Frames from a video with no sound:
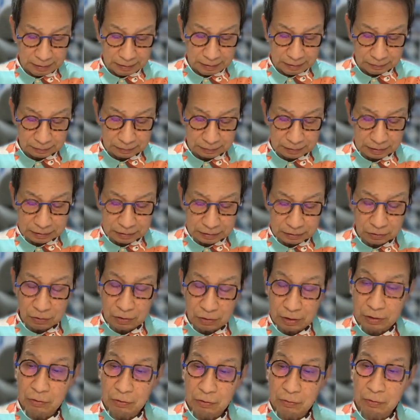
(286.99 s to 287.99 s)
私の
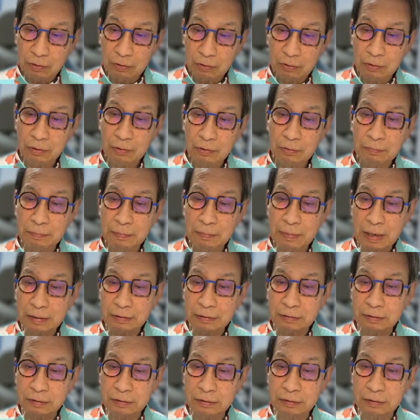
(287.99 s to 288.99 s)
あの、
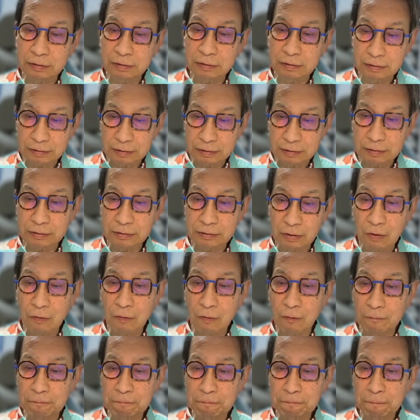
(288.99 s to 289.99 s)
マック
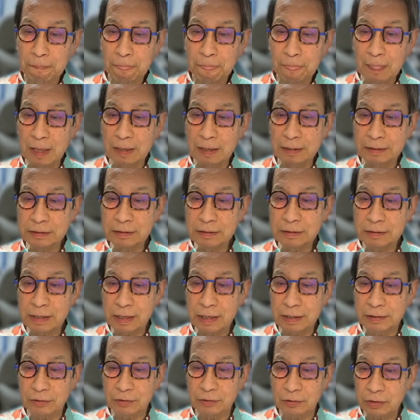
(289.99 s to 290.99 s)
の人生
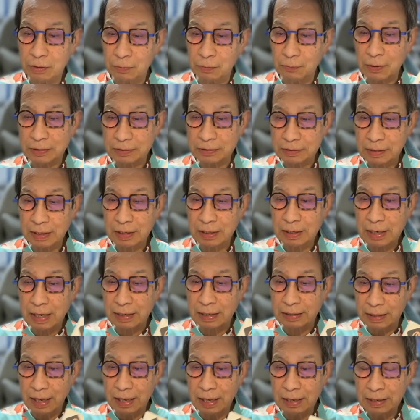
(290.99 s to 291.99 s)
においても忘れない
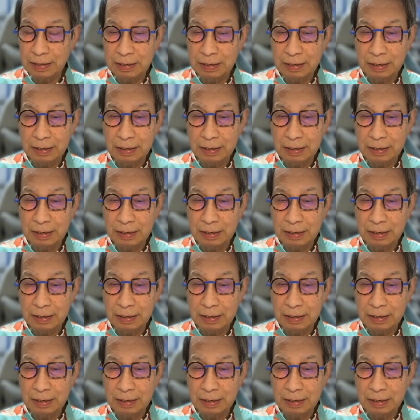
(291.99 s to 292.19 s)
ね、